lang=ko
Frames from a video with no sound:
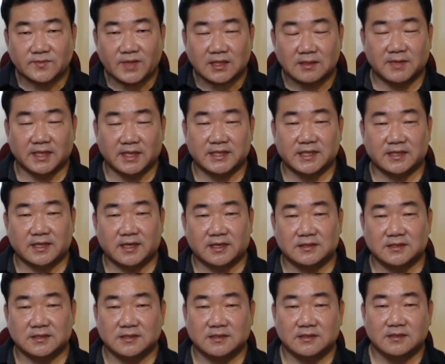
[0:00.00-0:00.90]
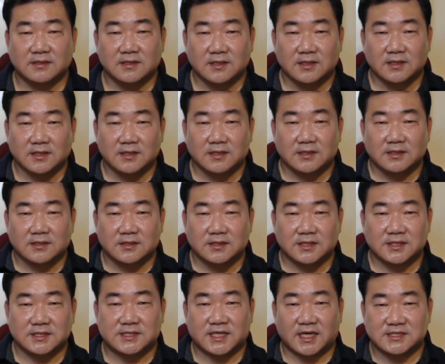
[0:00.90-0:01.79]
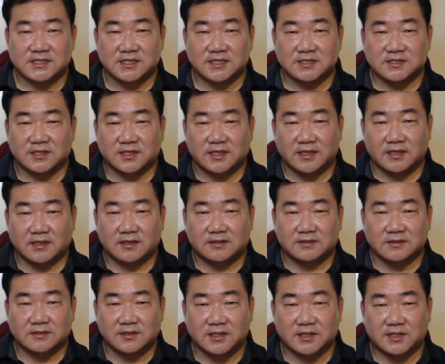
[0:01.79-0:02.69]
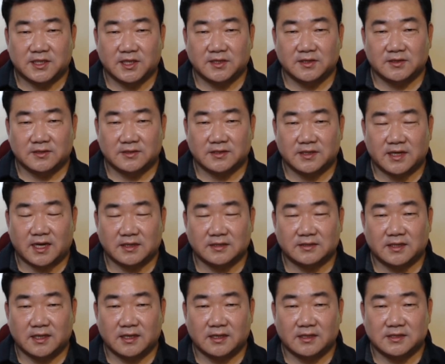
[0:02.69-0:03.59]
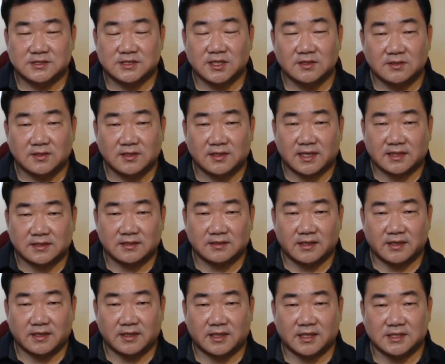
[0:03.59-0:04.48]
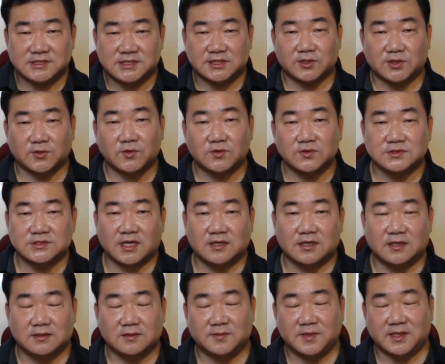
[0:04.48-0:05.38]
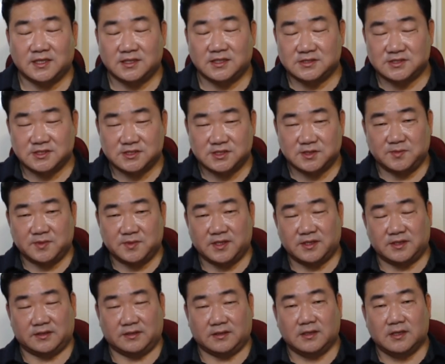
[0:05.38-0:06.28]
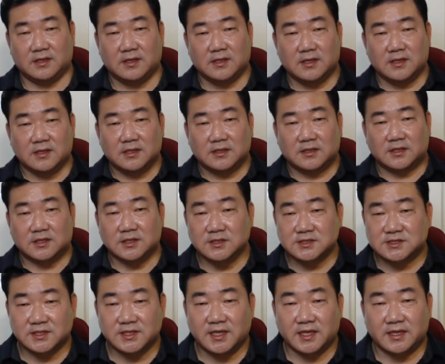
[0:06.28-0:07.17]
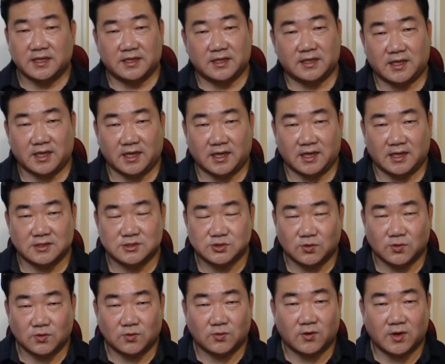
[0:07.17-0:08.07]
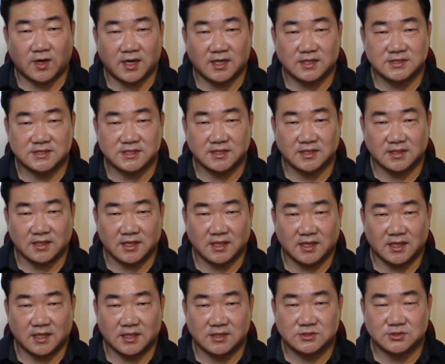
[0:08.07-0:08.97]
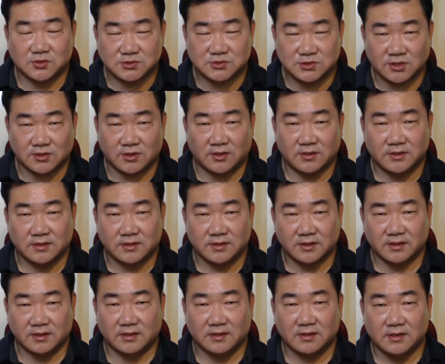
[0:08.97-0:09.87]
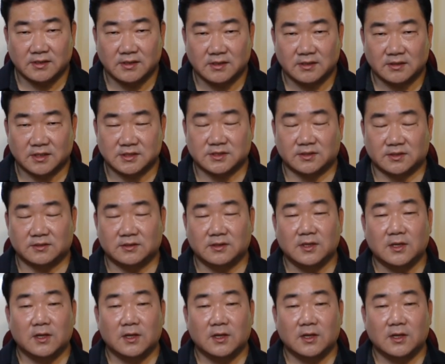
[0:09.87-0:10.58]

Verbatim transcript: 만약에 그 이사하시기 전에 그 인테리어를 할 때 철거라든가 이렇게 시끄러운 작업이 있으시면 그 전에 이렇게 좀 고하시는 게 좋죠. 예. 그래서